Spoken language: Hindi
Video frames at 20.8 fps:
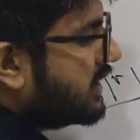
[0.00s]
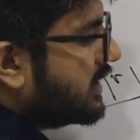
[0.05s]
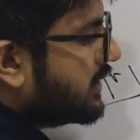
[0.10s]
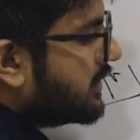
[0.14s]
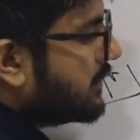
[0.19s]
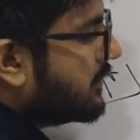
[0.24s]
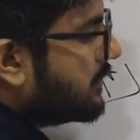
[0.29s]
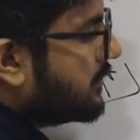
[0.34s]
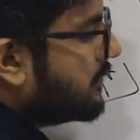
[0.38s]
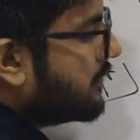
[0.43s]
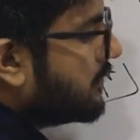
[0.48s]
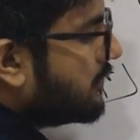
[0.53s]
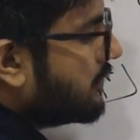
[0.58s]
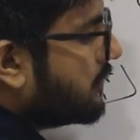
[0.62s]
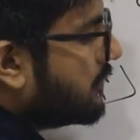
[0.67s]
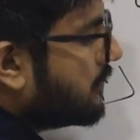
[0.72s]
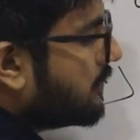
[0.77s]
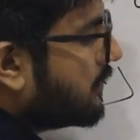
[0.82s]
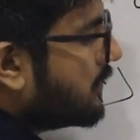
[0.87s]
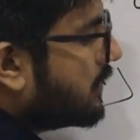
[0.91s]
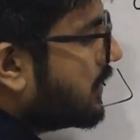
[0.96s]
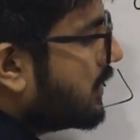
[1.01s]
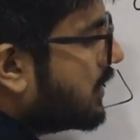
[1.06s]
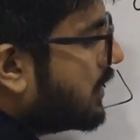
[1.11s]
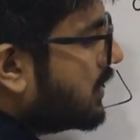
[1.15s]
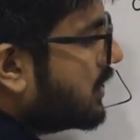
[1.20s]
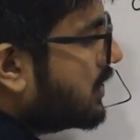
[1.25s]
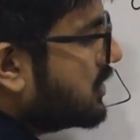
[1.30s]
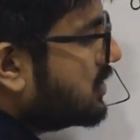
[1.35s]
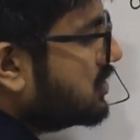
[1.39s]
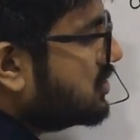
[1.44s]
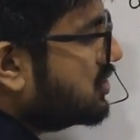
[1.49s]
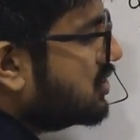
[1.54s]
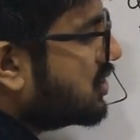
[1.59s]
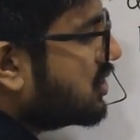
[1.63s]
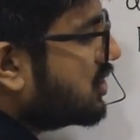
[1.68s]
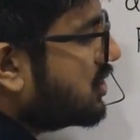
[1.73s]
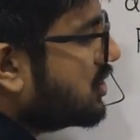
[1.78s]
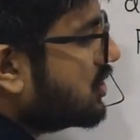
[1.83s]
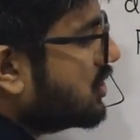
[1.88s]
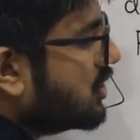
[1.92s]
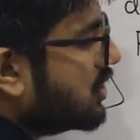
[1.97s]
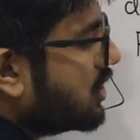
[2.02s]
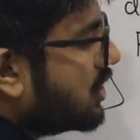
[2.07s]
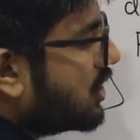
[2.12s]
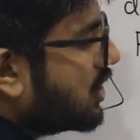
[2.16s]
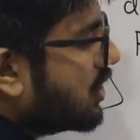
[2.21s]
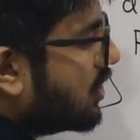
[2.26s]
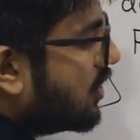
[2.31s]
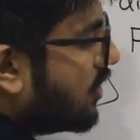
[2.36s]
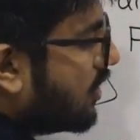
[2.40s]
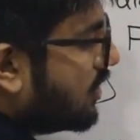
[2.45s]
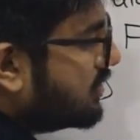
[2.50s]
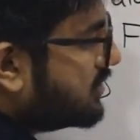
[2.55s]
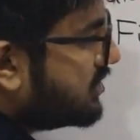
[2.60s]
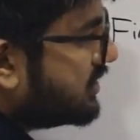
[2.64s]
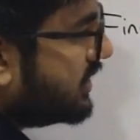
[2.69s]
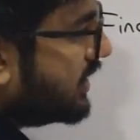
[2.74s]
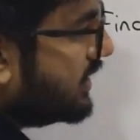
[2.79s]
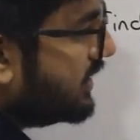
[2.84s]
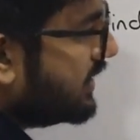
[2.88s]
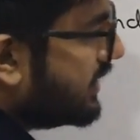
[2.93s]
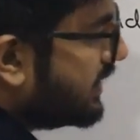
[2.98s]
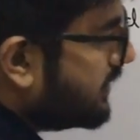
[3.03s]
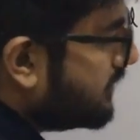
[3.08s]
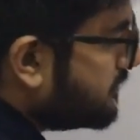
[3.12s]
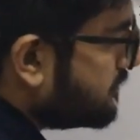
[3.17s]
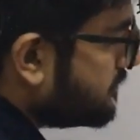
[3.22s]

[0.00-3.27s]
है जो कांस्टेंट है